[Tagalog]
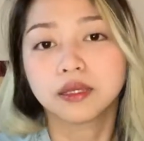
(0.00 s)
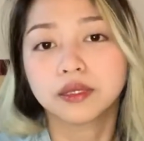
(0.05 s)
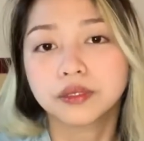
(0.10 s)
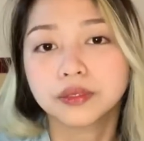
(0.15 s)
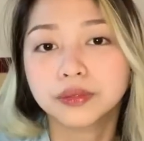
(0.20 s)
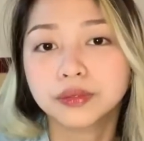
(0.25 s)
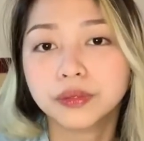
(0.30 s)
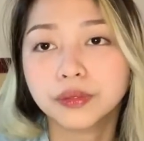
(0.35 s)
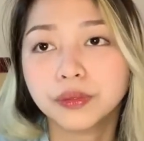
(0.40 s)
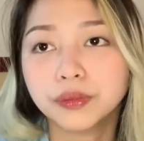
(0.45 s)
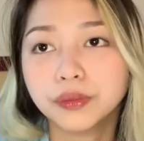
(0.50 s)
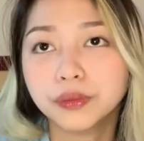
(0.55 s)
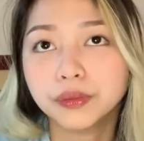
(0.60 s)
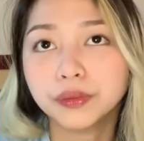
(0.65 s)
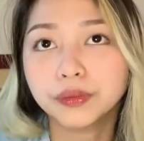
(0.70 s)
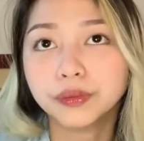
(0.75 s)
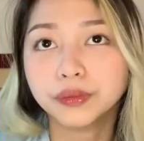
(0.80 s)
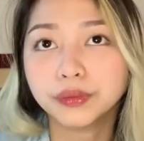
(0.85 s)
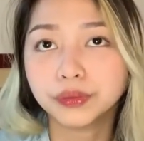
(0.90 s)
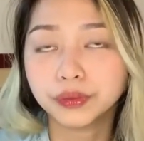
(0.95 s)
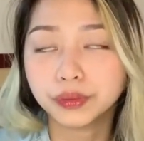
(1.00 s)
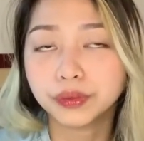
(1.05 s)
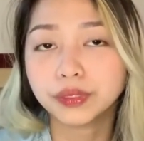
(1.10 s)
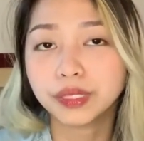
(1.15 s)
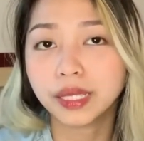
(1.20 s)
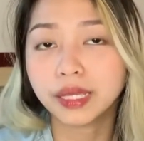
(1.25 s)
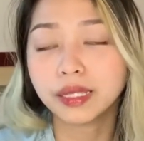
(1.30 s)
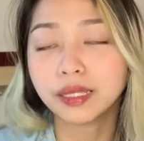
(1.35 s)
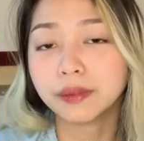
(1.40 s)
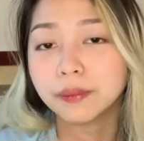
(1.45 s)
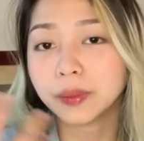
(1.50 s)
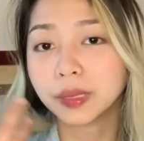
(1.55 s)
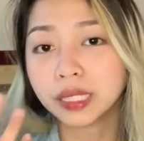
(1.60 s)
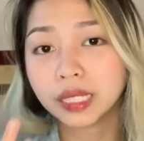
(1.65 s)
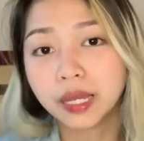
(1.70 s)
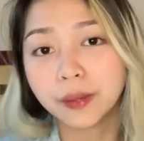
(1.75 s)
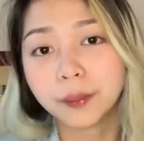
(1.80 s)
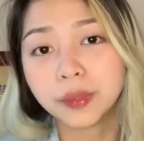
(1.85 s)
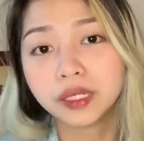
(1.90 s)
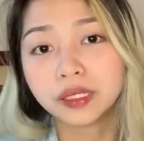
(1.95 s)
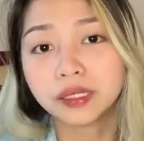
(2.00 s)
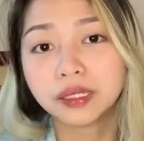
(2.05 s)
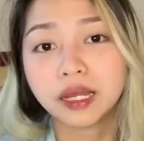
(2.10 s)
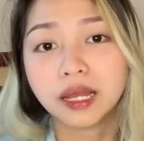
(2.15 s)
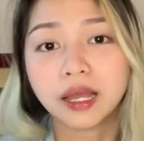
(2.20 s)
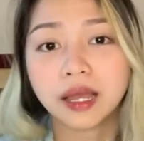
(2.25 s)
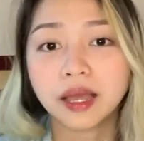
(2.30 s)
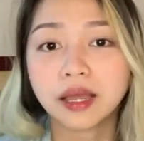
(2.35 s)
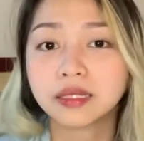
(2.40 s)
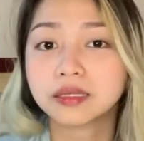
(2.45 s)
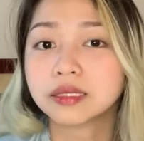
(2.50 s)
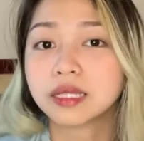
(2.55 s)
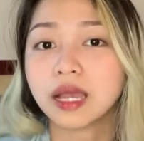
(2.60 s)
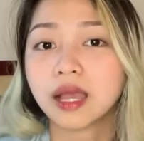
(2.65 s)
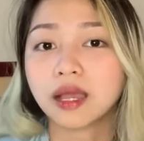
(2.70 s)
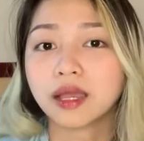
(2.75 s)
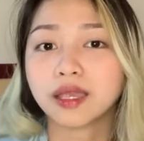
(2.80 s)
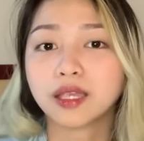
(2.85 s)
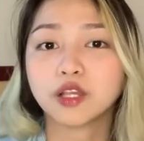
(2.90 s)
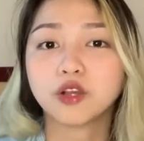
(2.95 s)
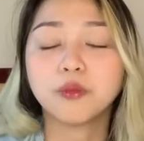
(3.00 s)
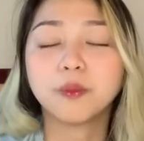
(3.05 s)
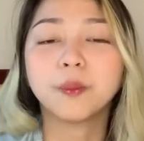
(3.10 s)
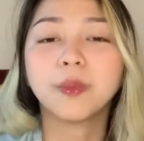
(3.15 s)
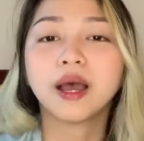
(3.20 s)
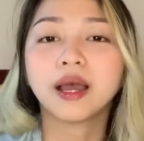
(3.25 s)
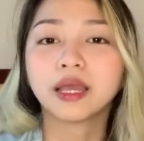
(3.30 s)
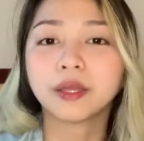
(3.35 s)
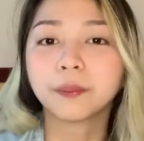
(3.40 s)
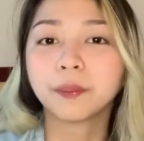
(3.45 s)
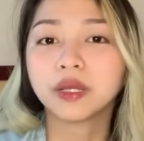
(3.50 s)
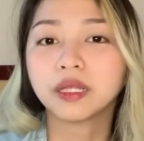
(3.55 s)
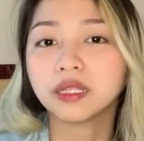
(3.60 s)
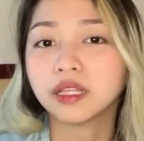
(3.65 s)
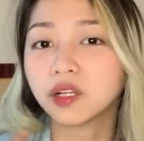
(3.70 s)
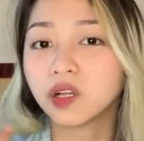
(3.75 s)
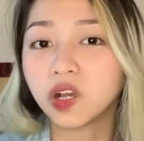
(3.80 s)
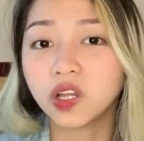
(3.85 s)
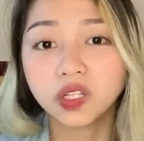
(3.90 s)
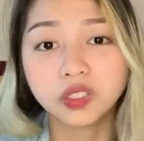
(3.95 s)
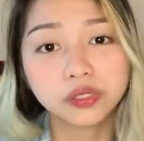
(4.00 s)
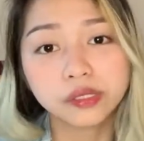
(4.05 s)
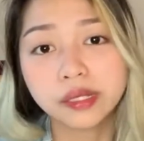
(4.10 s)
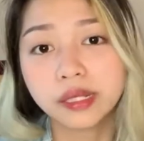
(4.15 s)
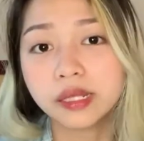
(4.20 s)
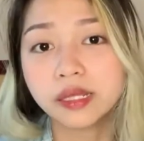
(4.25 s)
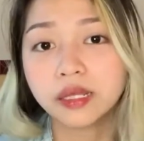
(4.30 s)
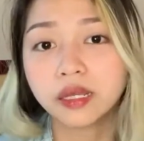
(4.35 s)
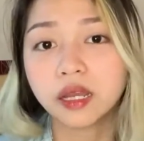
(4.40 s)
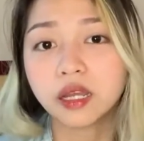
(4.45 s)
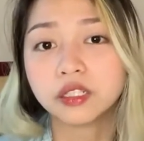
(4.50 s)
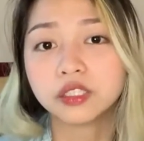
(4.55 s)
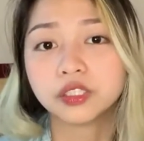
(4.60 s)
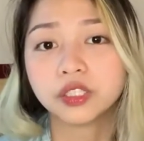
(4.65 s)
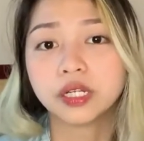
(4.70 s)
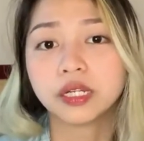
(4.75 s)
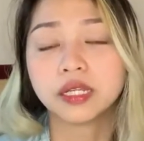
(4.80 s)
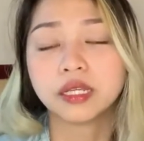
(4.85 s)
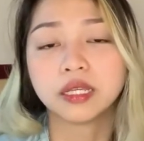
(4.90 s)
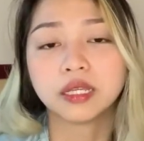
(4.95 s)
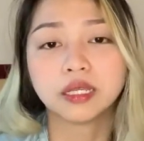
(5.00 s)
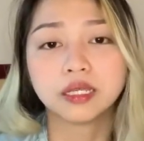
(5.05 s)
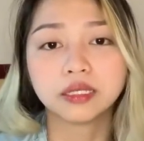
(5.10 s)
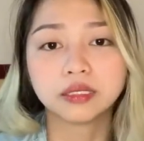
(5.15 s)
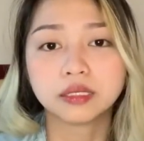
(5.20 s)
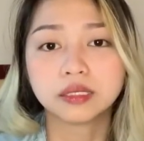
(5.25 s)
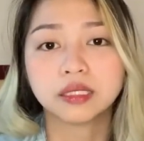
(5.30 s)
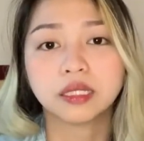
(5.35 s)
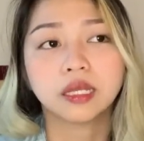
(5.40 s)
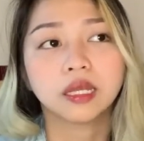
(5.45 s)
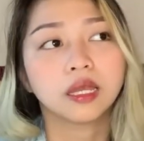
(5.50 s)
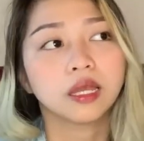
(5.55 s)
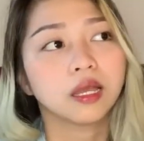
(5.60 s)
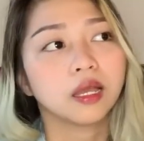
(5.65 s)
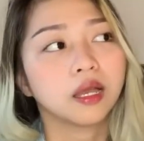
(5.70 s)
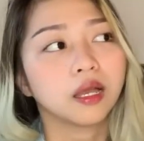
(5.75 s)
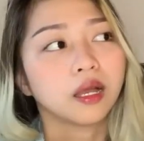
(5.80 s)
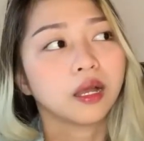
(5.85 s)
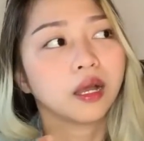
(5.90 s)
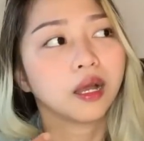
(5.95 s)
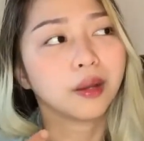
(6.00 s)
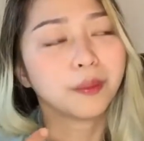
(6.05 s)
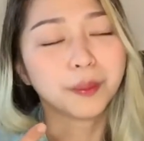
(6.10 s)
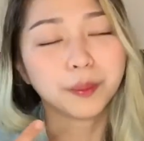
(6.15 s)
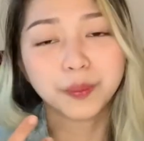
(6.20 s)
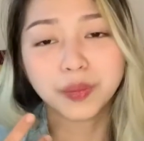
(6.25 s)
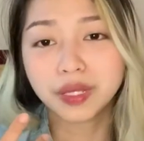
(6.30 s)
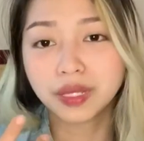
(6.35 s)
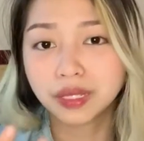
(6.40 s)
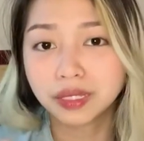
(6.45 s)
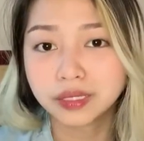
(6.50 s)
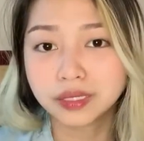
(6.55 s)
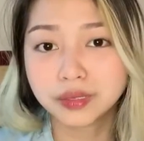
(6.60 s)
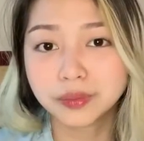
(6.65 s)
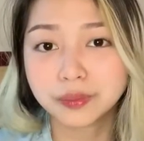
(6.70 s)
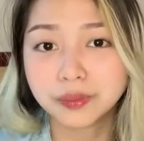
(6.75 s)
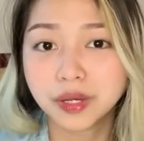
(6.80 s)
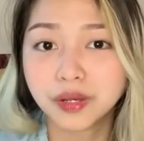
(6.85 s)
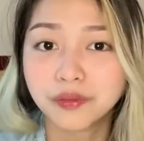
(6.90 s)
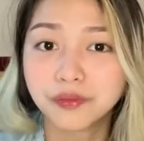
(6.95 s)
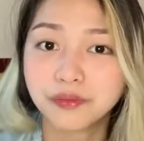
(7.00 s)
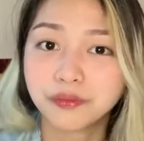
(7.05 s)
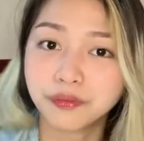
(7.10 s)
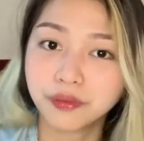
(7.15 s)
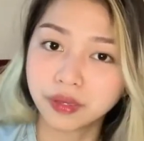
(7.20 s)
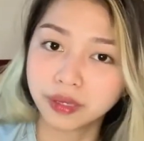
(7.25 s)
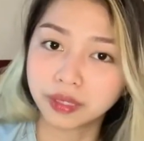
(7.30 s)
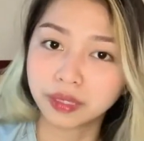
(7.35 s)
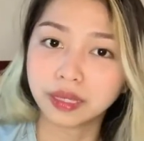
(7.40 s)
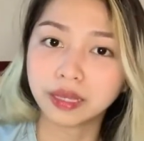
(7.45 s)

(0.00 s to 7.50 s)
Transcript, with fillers: So, yun. And madami nag-aas sa akin kung bakit pag nag-color sila ng ash gray is ang bilis mag-fade.